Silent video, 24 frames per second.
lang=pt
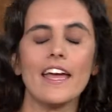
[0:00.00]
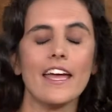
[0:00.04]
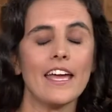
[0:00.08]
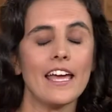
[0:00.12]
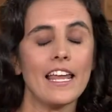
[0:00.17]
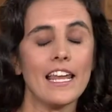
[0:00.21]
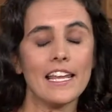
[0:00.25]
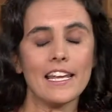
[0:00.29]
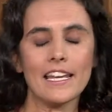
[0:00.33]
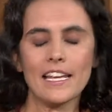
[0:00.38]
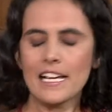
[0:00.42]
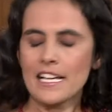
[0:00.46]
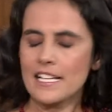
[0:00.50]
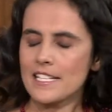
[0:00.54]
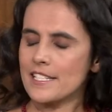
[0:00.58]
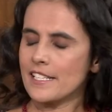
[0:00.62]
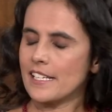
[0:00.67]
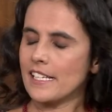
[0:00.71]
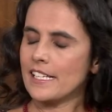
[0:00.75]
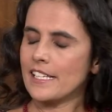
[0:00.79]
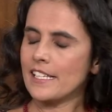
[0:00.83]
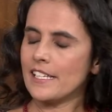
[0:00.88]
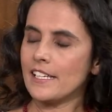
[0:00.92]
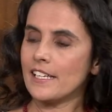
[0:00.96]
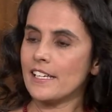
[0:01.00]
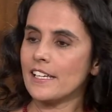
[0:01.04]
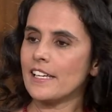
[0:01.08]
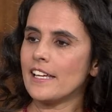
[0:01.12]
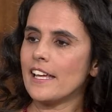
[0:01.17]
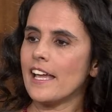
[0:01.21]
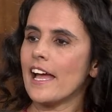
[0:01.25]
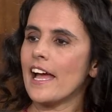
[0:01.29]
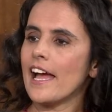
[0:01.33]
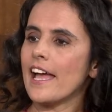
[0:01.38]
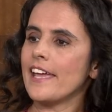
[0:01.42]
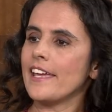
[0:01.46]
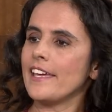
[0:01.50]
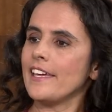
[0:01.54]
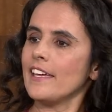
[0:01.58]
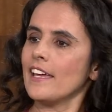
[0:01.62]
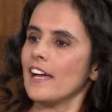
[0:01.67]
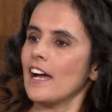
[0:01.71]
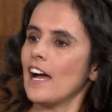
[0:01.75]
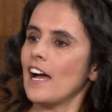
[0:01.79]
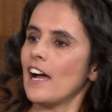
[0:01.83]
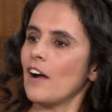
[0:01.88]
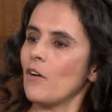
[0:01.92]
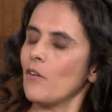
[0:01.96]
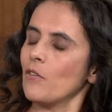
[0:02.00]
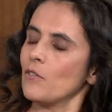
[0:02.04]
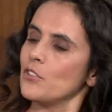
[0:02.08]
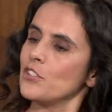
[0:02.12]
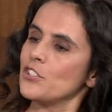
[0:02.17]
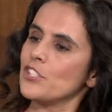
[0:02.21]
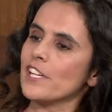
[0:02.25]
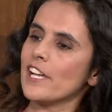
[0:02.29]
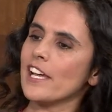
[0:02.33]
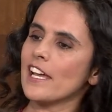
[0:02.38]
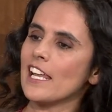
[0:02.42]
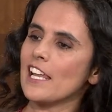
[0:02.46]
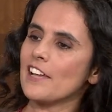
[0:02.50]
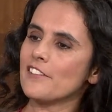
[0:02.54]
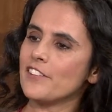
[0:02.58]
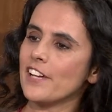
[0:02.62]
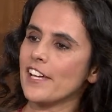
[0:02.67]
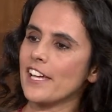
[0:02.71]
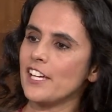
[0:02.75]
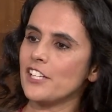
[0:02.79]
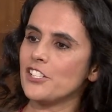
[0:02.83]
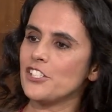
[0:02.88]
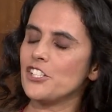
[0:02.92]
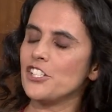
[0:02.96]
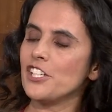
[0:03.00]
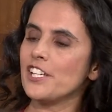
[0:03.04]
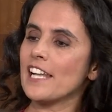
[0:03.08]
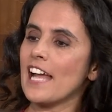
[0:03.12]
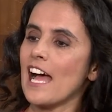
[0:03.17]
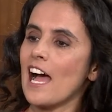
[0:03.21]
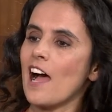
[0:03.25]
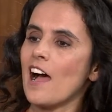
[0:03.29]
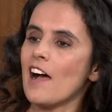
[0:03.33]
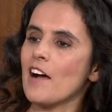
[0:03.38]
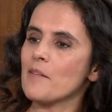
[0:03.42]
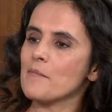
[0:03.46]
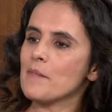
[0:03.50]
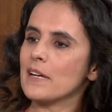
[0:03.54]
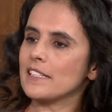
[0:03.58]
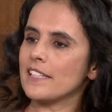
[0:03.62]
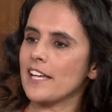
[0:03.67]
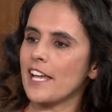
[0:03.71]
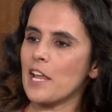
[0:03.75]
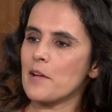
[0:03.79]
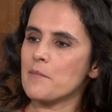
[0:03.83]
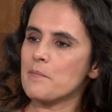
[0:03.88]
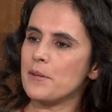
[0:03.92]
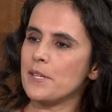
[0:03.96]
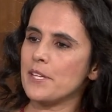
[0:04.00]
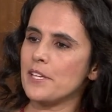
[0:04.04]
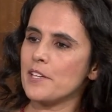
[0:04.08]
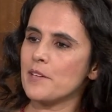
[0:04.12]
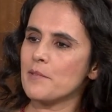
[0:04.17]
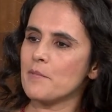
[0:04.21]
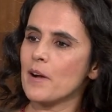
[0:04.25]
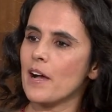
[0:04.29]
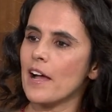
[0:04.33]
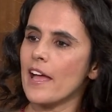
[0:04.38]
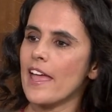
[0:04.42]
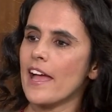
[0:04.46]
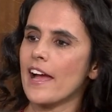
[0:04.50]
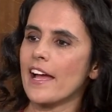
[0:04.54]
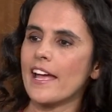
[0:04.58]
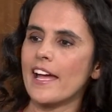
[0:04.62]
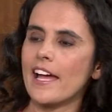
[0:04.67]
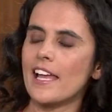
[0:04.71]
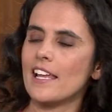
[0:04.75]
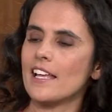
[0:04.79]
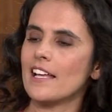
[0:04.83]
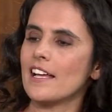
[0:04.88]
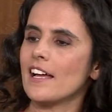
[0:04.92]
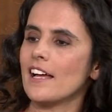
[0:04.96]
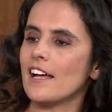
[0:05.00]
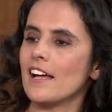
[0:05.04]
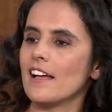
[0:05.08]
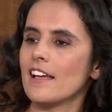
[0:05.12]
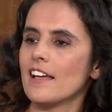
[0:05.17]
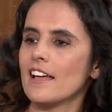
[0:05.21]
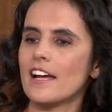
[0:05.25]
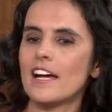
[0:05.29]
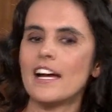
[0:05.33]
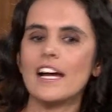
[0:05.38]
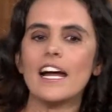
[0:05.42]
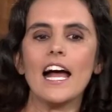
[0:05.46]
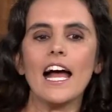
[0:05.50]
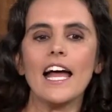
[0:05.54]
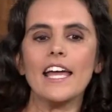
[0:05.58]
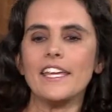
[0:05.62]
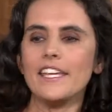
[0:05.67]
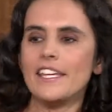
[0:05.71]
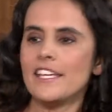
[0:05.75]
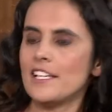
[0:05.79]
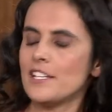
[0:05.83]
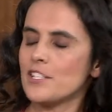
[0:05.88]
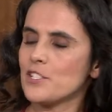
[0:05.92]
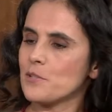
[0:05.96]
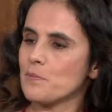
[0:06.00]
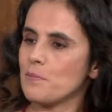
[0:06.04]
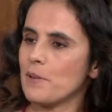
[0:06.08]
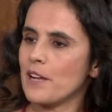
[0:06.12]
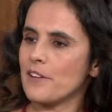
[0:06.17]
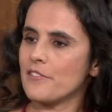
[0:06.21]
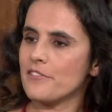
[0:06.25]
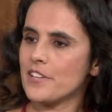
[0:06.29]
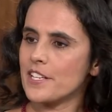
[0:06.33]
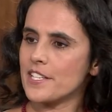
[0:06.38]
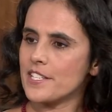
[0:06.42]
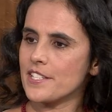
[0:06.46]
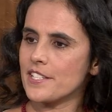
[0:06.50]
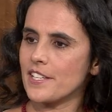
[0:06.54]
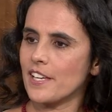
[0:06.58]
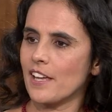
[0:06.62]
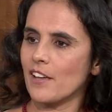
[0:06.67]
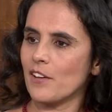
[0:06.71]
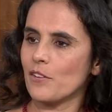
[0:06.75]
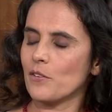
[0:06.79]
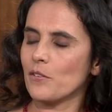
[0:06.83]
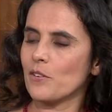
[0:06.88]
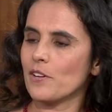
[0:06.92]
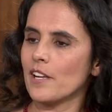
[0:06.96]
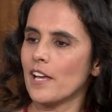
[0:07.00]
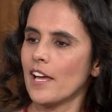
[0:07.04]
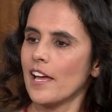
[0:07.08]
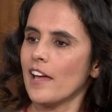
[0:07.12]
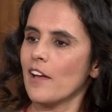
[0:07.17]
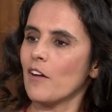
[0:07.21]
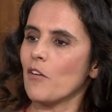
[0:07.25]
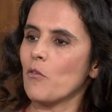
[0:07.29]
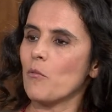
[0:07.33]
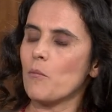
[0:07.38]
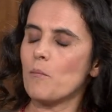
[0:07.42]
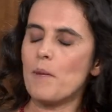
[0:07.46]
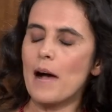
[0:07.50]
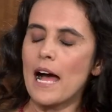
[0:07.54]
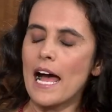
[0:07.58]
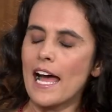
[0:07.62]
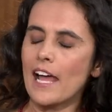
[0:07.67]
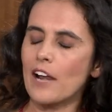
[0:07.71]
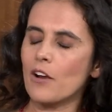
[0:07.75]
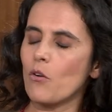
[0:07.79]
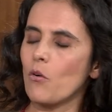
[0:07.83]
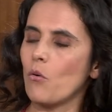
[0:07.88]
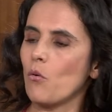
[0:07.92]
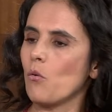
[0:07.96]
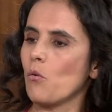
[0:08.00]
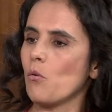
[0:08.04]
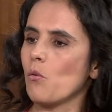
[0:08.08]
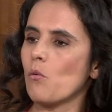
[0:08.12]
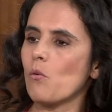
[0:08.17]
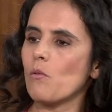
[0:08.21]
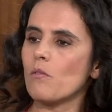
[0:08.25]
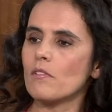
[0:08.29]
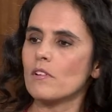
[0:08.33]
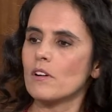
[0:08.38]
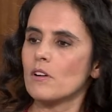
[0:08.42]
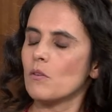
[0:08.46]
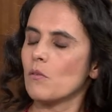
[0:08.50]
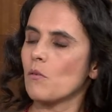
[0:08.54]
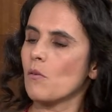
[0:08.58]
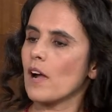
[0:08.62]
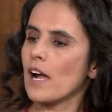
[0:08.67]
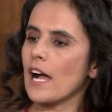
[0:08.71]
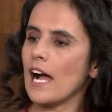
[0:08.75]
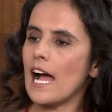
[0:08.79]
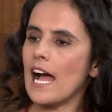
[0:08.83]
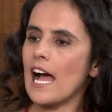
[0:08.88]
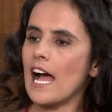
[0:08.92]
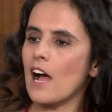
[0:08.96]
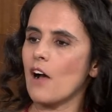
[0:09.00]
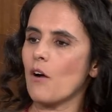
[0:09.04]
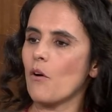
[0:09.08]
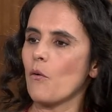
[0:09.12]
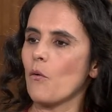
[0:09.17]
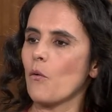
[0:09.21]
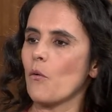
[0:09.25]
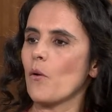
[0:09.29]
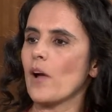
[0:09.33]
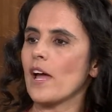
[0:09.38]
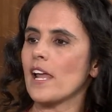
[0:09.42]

Ela nasce ali e aí aonde ela vai retirar a matéria-prima é aquela raiz para fazer né, um barco, um, um, carro.